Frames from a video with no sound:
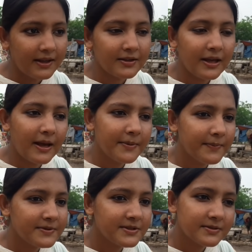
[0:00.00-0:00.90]
এক
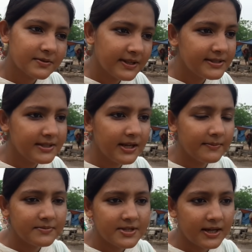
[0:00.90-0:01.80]
আমি
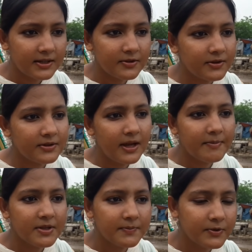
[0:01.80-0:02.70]
গেছিলাম চাকরি করতে
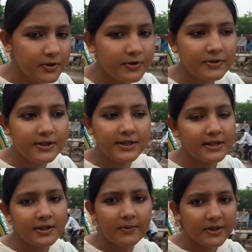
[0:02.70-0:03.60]
আমি মুরক্ষ
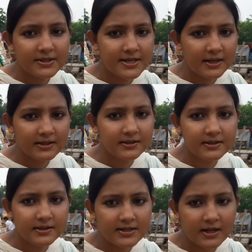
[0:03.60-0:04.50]
দেখা কেউ আমাকে চাকরি
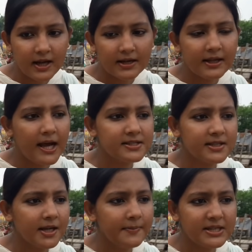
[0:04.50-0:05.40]
দিতে চায় না আর
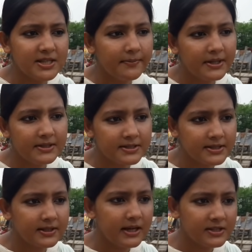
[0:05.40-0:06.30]
আজকাল বাসা বাড়িতে
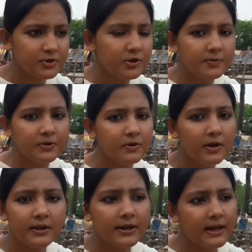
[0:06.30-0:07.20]
যে কাজ করব
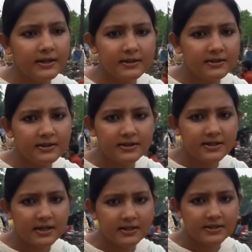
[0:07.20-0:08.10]
গ্যারান্টি দিতে
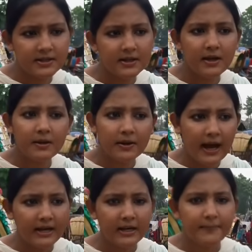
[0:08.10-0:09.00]
চায় না যে
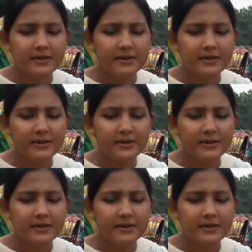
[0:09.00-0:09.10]
খারাপ